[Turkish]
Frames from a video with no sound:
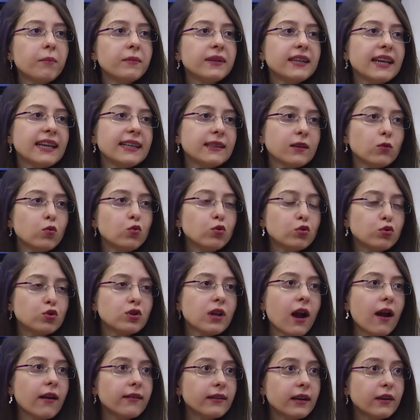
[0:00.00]
Bireyde
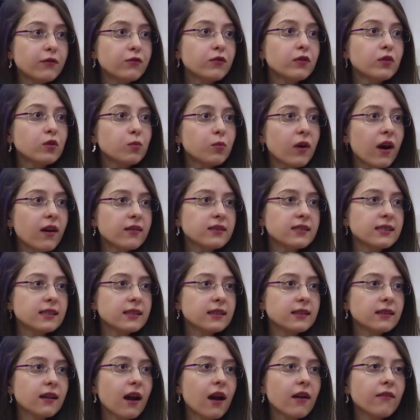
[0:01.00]
ülser, reflü gibi
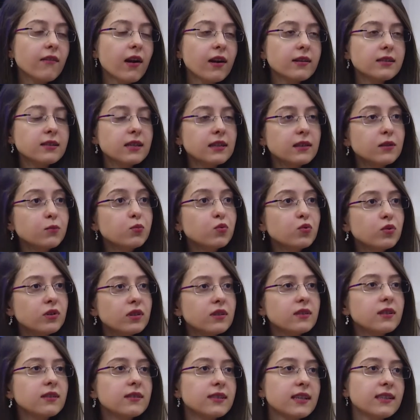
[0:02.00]
hastalıklar varsa hani
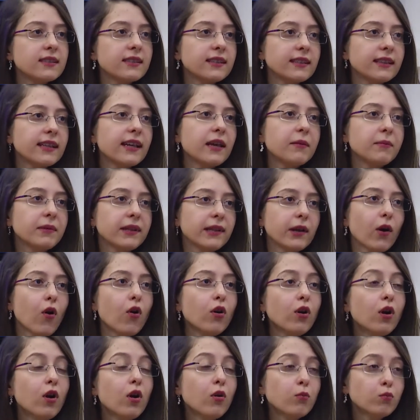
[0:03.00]
bunları da tetikleyebiliyor.